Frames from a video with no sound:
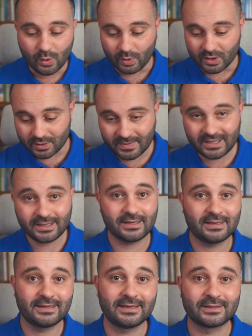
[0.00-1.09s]

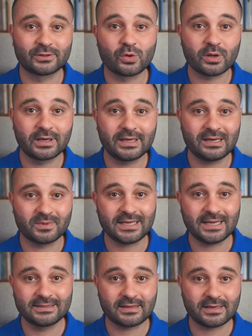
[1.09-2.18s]
وجميع الطرق اللي احنا
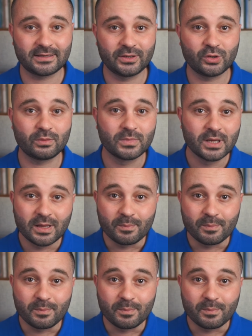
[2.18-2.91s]
متحدث عنها اليوم